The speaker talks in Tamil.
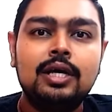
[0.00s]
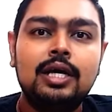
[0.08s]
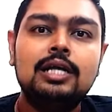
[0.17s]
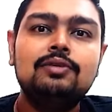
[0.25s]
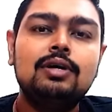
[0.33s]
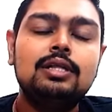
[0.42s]

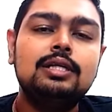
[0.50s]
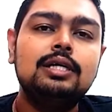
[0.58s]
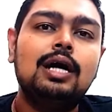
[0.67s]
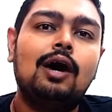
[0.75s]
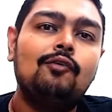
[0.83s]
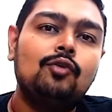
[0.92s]
இது வந்து
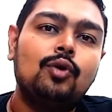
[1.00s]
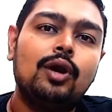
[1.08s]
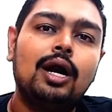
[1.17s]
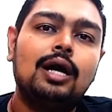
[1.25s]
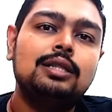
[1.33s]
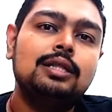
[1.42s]
அவங்களோட
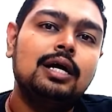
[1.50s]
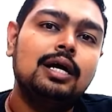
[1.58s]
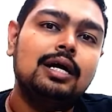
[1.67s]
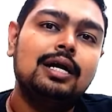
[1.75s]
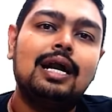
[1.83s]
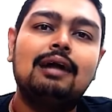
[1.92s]
அந்த
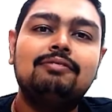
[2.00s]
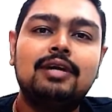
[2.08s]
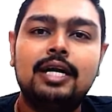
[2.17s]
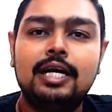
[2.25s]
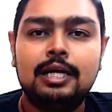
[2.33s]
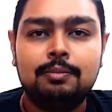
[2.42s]
டிராஃப்ட்
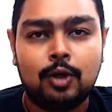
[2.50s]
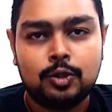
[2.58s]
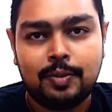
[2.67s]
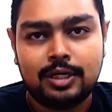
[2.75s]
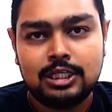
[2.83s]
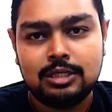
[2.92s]
ஹெடரிங்
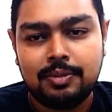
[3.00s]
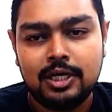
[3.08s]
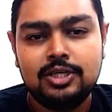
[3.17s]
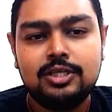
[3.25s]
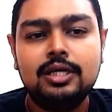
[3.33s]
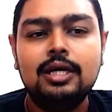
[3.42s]
ப்ராஸ்பெக்டஸை
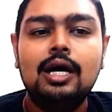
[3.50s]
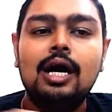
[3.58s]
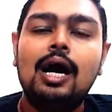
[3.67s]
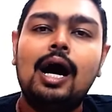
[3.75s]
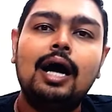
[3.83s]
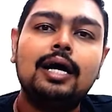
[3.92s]
படிச்சுட்டு
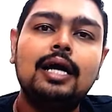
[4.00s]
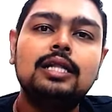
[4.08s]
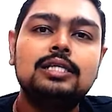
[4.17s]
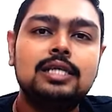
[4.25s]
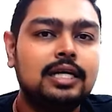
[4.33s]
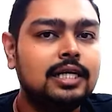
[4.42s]
அங்கேருந்து
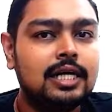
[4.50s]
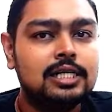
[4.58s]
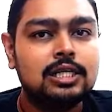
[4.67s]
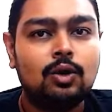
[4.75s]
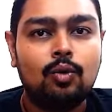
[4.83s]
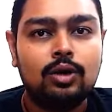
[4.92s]
சில டீட்டெயில்ஸ்
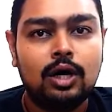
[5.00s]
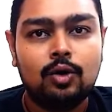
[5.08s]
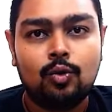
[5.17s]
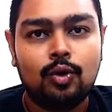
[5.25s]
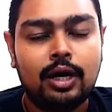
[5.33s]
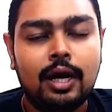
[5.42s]
நான் உங்களுக்காக
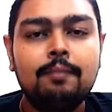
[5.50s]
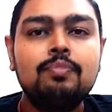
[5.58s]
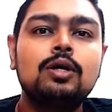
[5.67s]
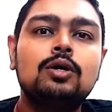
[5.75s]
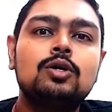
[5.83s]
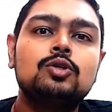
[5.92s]
கொடுக்குறேன்
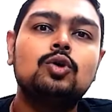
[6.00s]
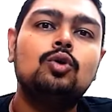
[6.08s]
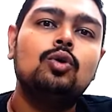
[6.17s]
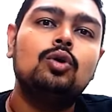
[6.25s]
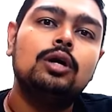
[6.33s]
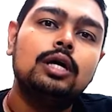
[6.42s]
ஸோ
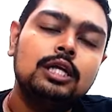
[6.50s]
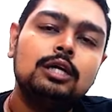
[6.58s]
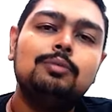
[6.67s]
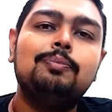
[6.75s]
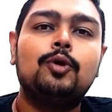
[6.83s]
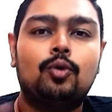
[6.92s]

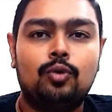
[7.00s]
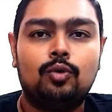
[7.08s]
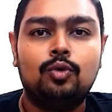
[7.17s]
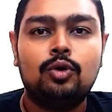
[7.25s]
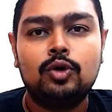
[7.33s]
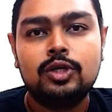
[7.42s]
இதுக்கப்புறம்
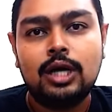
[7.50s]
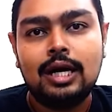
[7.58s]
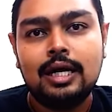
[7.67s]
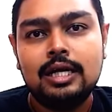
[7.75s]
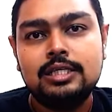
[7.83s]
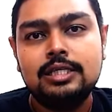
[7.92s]
ஒரு கொஞ்ச நாள்
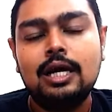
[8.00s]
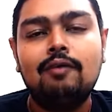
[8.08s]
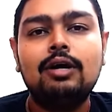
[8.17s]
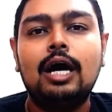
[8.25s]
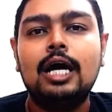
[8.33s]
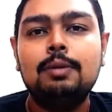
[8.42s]
கழிச்சு
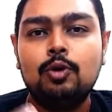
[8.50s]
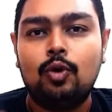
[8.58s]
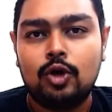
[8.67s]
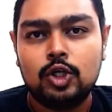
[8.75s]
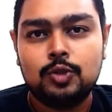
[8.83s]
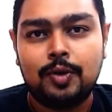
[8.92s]
அவங்க ஐபிஓ
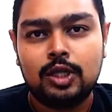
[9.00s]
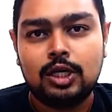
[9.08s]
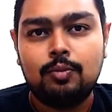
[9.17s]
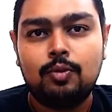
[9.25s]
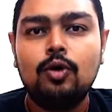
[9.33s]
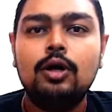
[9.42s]
அனௌன்ஸ்
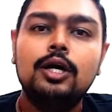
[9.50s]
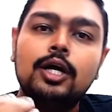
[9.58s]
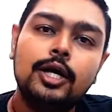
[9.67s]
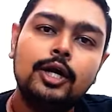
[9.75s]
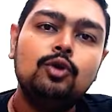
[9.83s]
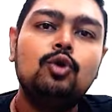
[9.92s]
பண்ணதுக்கப்புறம்
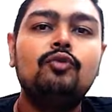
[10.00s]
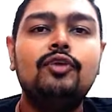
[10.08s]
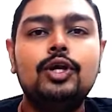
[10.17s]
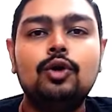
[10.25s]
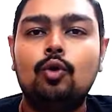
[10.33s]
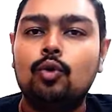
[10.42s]
இன்னொரு
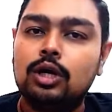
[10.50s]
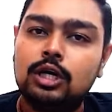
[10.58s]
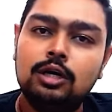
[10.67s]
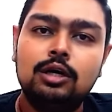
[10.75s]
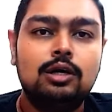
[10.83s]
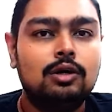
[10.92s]
வீடியோ உங்களுக்கு
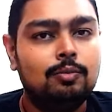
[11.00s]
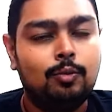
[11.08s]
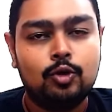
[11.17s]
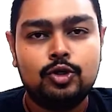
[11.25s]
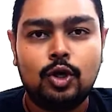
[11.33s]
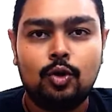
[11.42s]

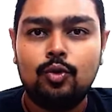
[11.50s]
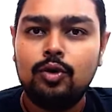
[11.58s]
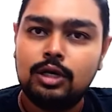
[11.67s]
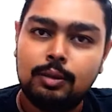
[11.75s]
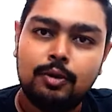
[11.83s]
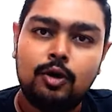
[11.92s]
போஸ்ட் ஆகும்
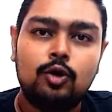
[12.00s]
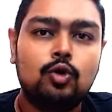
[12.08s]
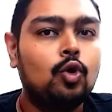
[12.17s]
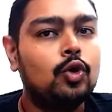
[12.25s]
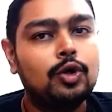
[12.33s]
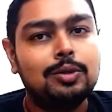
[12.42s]
நம்மளோட
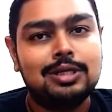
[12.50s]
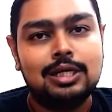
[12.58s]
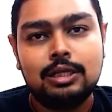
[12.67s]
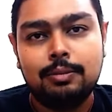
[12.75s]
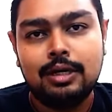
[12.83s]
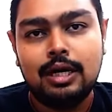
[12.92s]
க்ரோ யூடியூப்
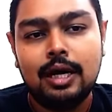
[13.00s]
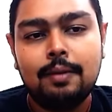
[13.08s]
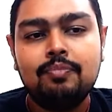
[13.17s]
சேனல் தமிழில்